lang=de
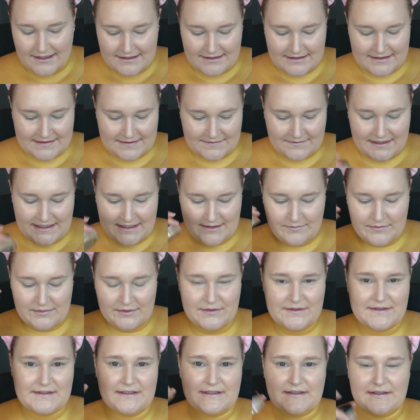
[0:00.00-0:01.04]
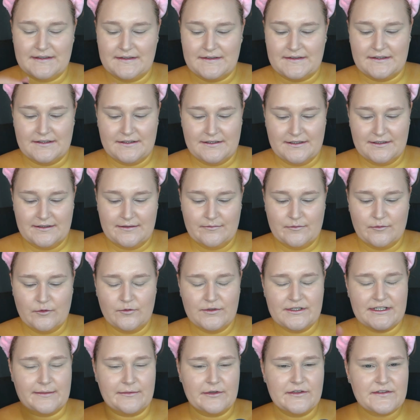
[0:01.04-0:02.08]
Deswegen benutze ich das. Ähm,
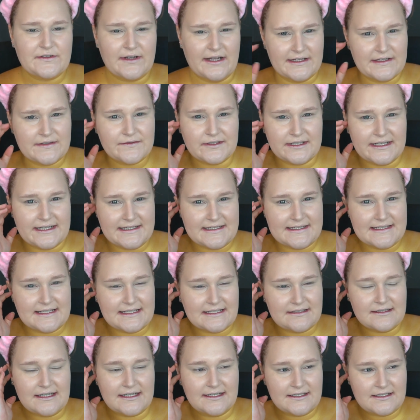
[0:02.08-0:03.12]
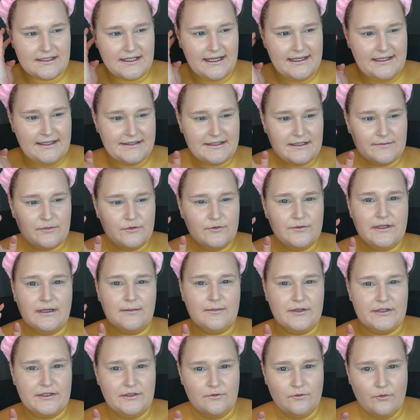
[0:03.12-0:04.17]
und ich habe noch so eins von Essence, das ist eigentlich ein Highlighter-Puder,
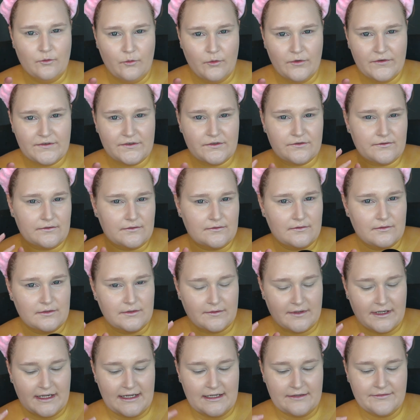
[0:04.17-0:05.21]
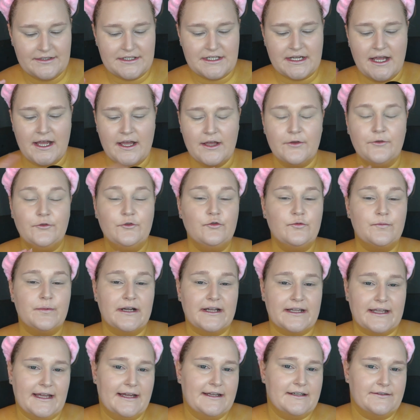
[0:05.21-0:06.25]
aber ein lose, so holographisch.
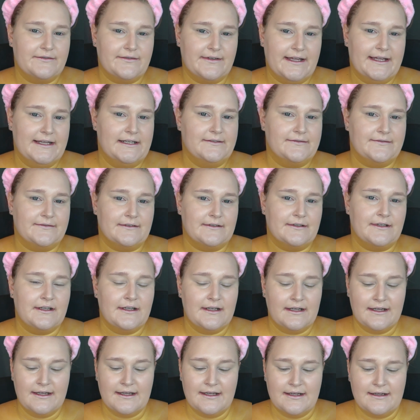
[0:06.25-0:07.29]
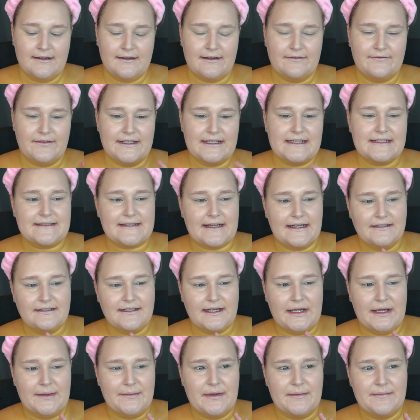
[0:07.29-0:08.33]
Super gerne für Elfen. Weil das
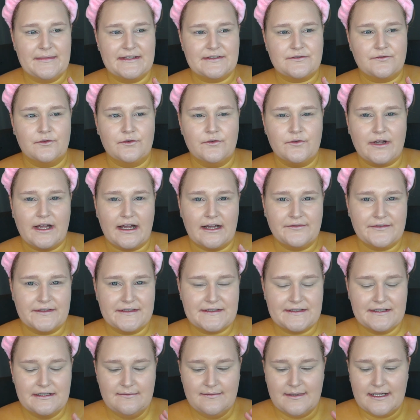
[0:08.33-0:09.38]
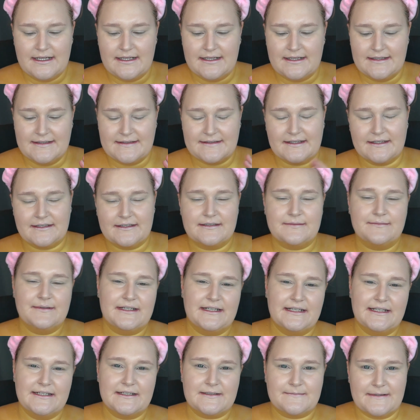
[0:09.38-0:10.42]
andere aber mehr so holographisch Silber ist, dachte ich mir,
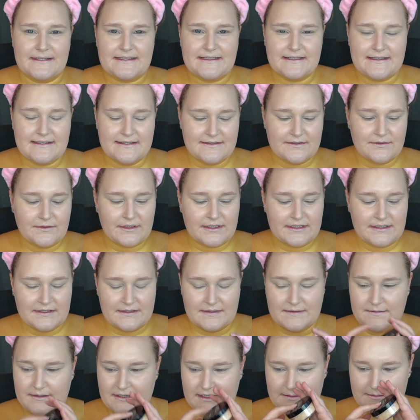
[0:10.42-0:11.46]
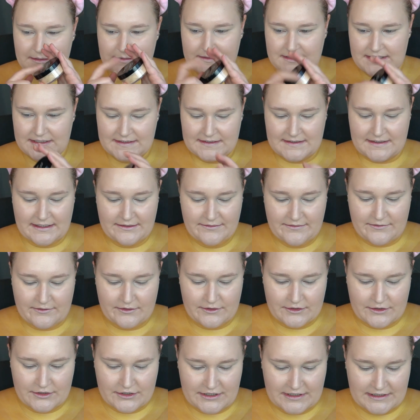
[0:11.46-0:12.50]
nee, das passt jetzt nicht so richtig. Deswegen habe ich mich jetzt dafür
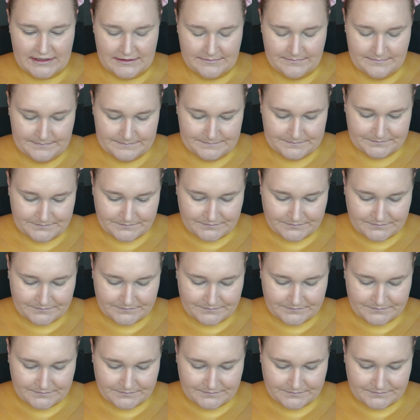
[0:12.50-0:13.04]
entschieden.